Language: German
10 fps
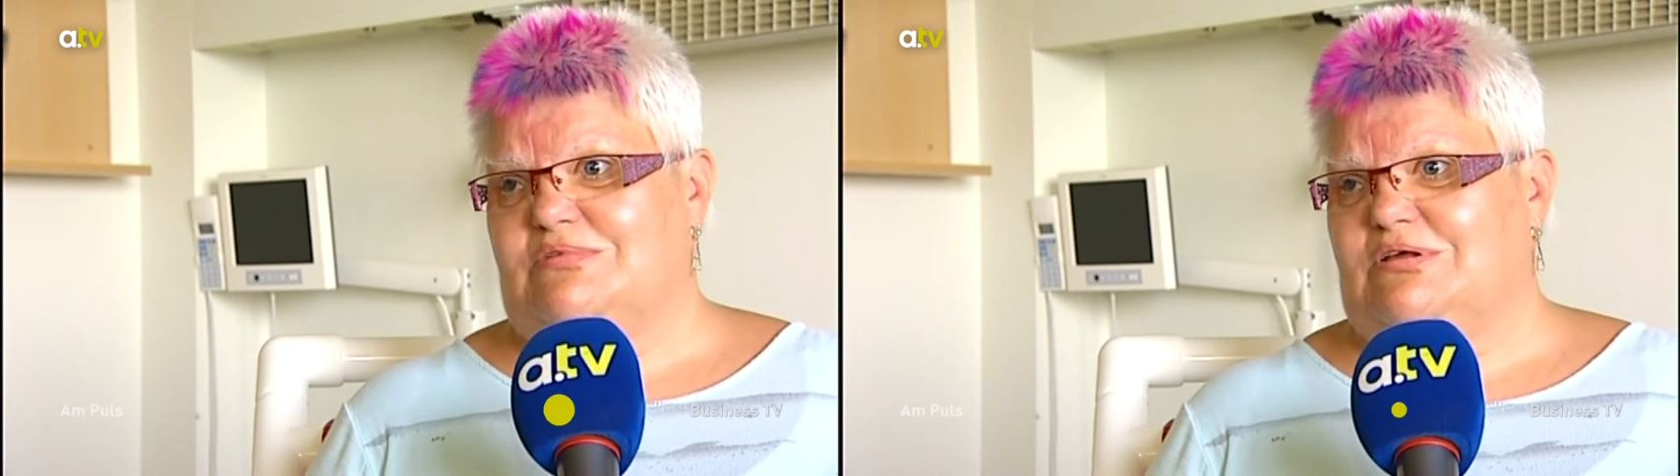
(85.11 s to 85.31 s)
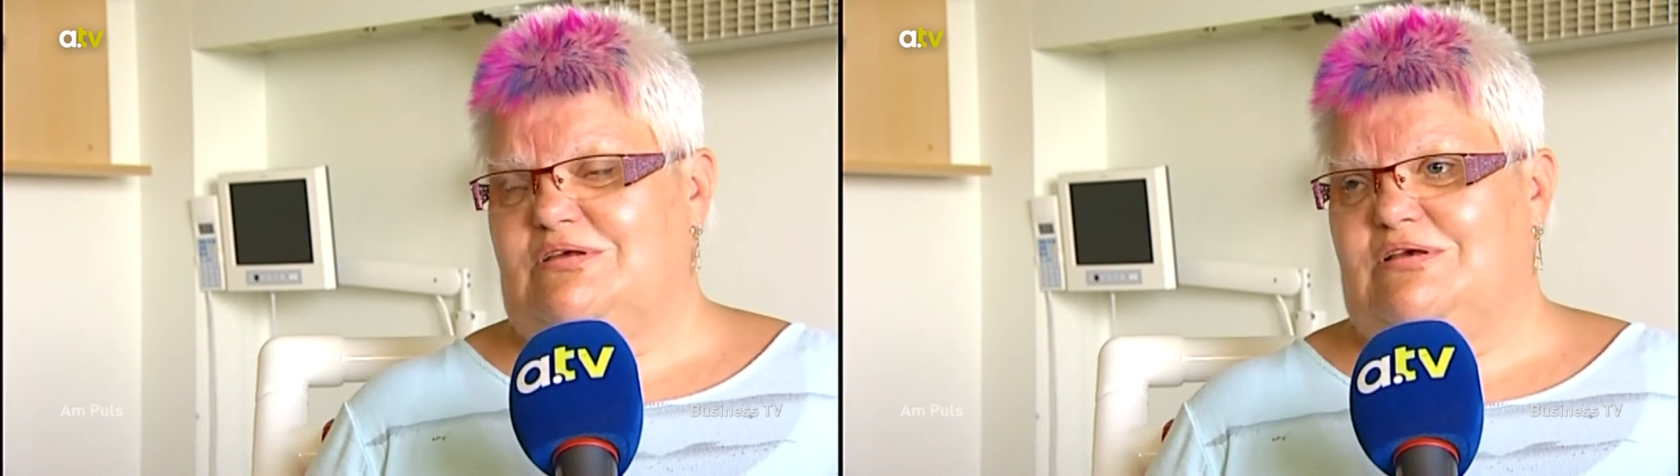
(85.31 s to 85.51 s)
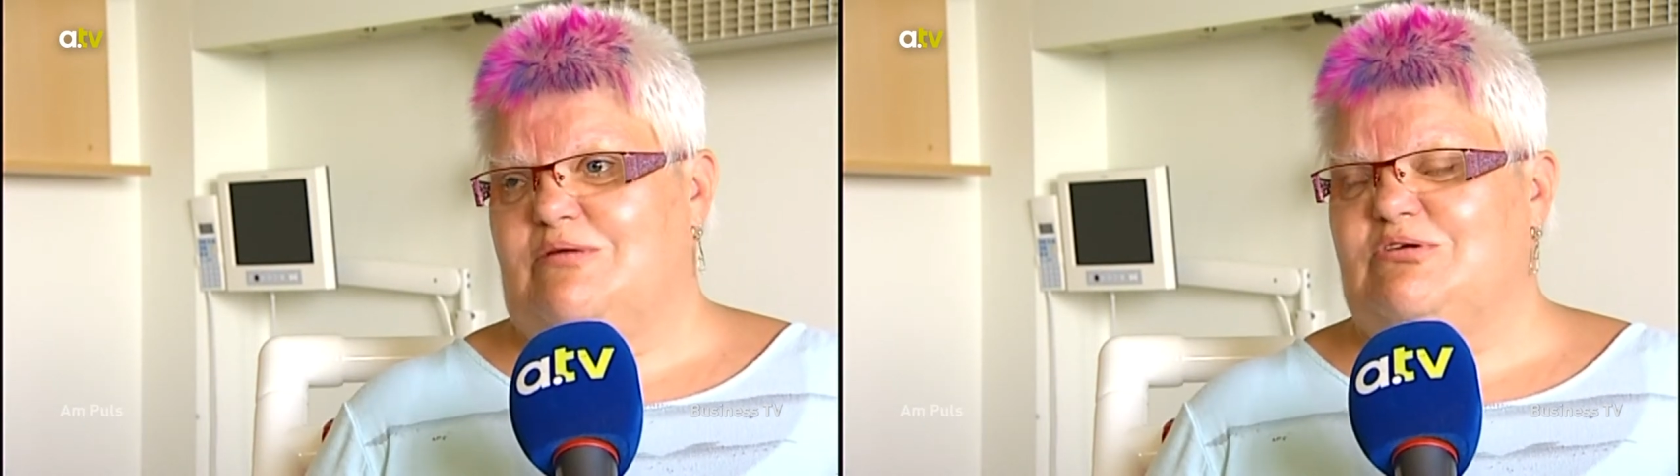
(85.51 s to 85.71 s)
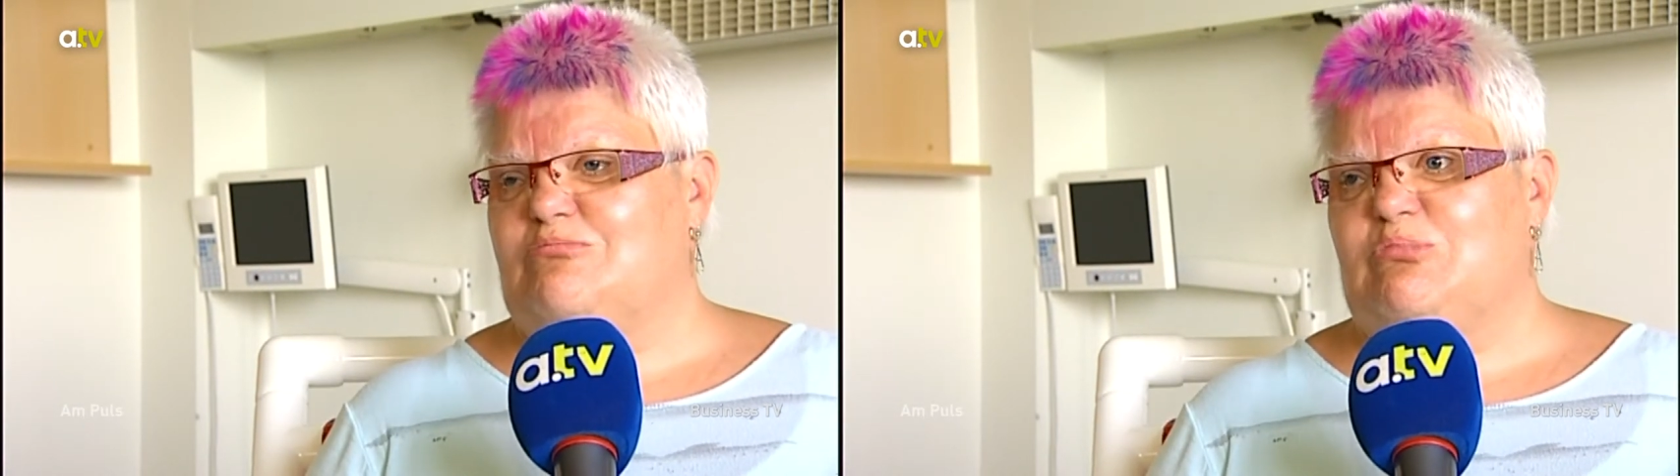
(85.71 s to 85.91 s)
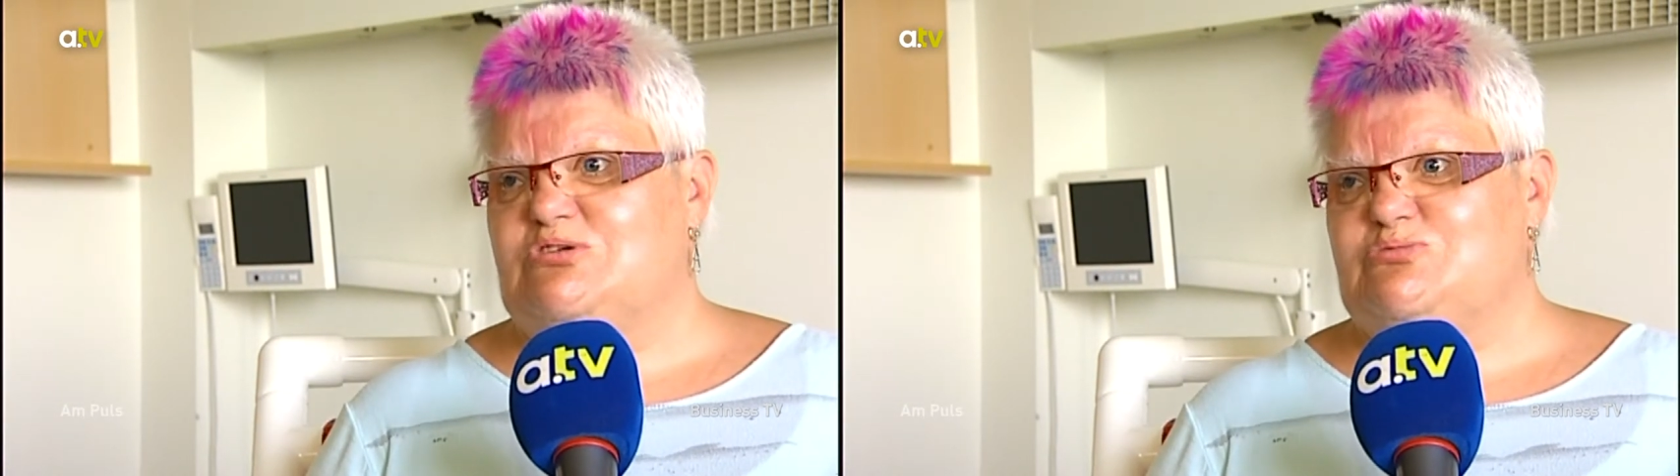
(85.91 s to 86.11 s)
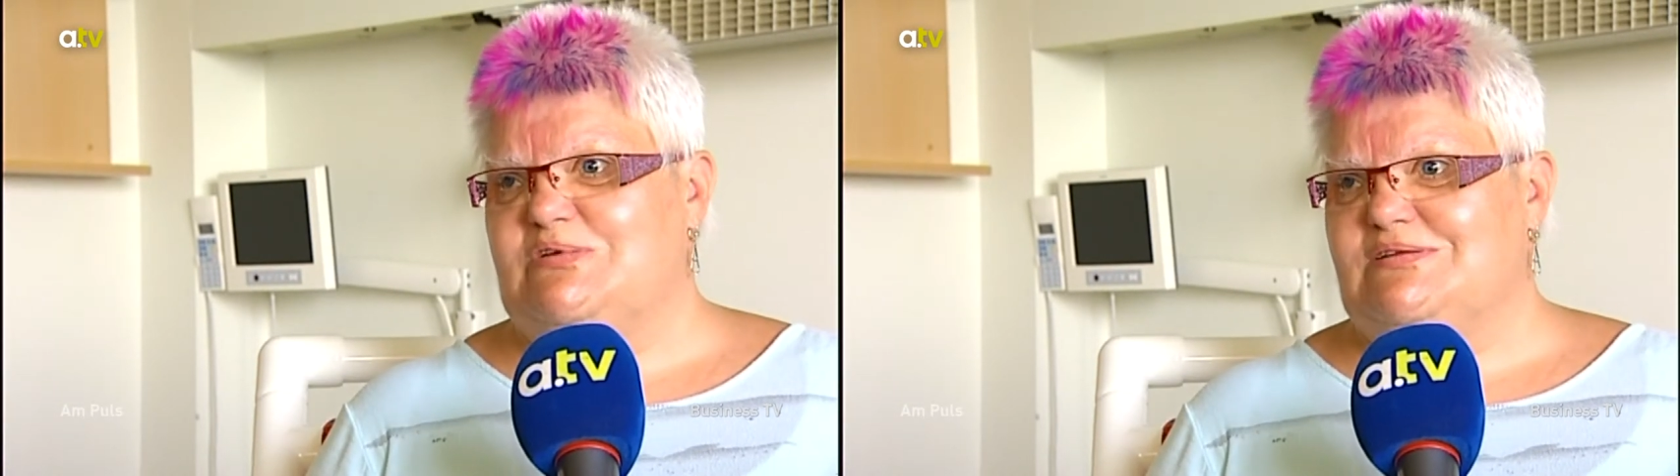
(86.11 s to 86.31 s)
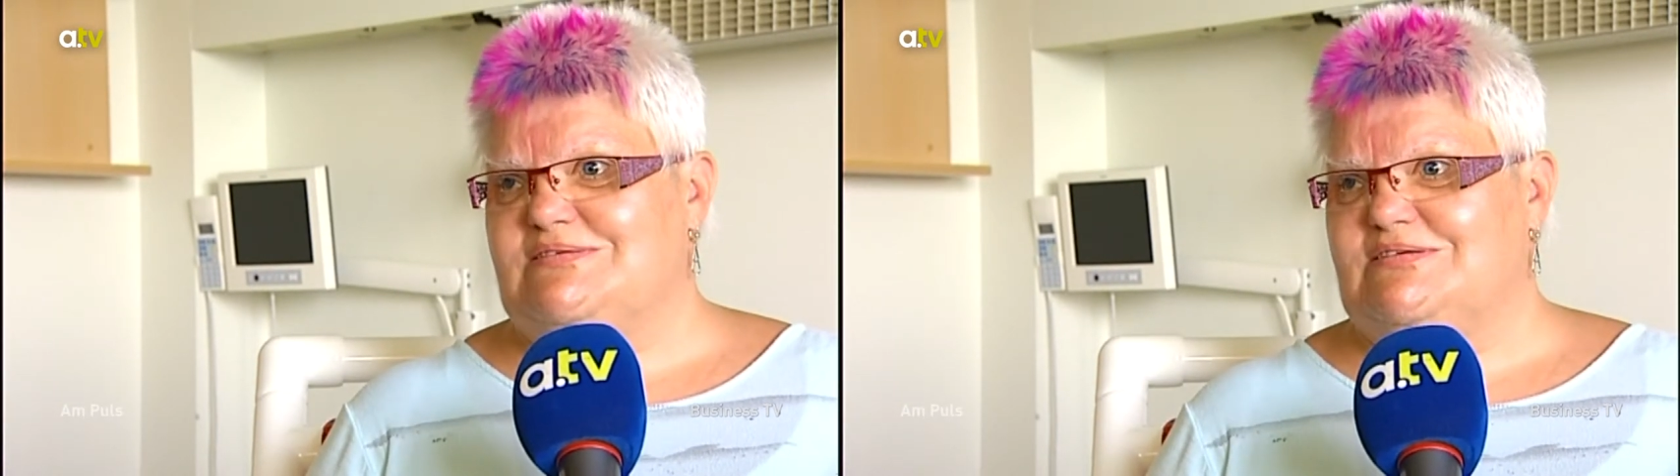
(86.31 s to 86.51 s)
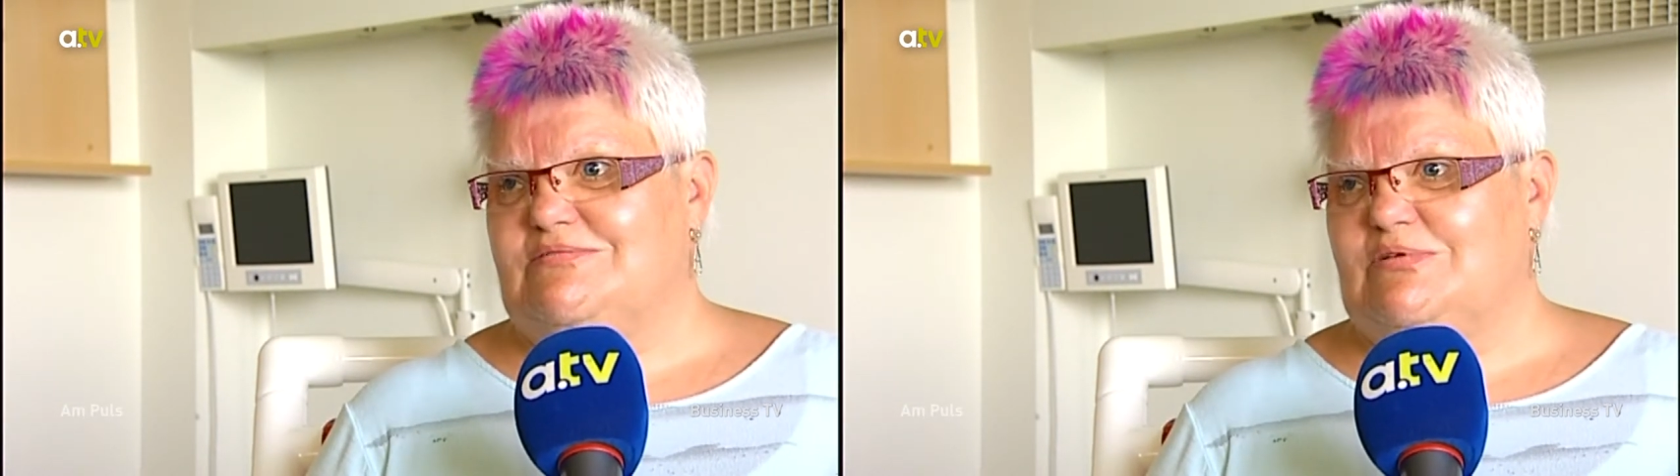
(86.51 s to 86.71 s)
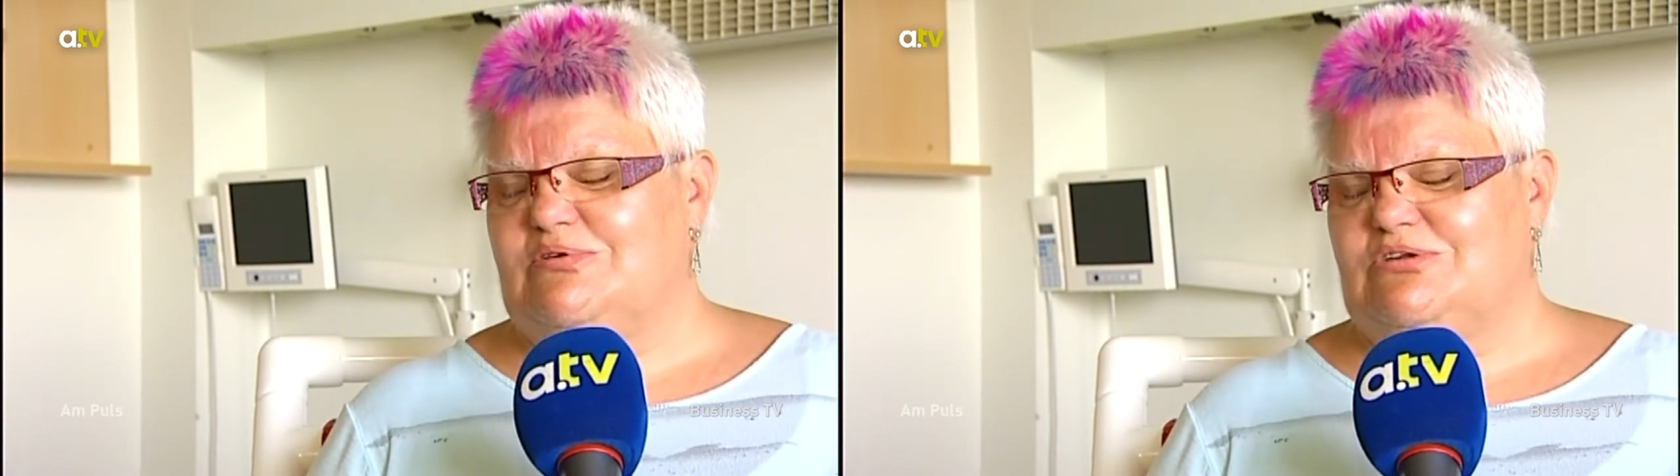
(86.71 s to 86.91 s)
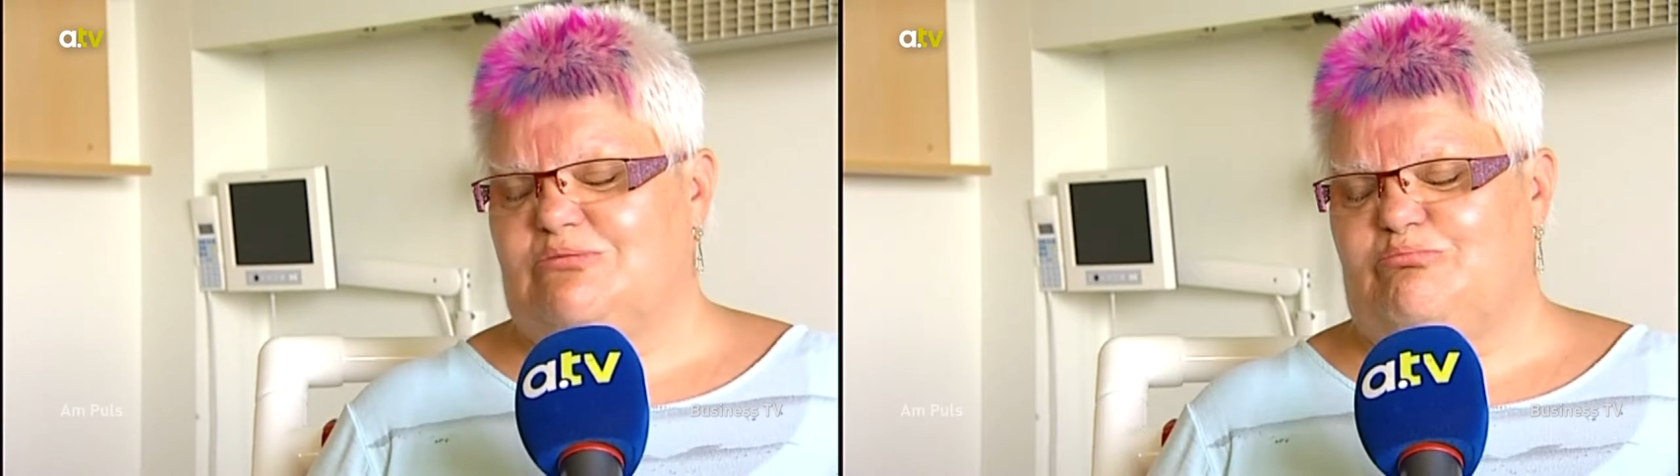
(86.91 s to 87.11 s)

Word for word: ich kann mich dann mal im Spiegel sehen, weil ich denke,